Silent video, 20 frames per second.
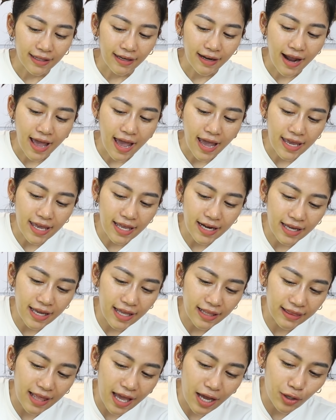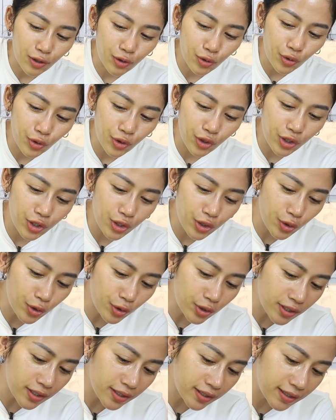terakhir kita
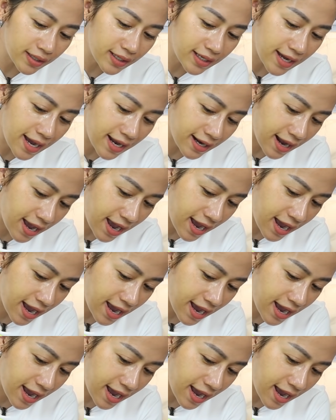guyur dengan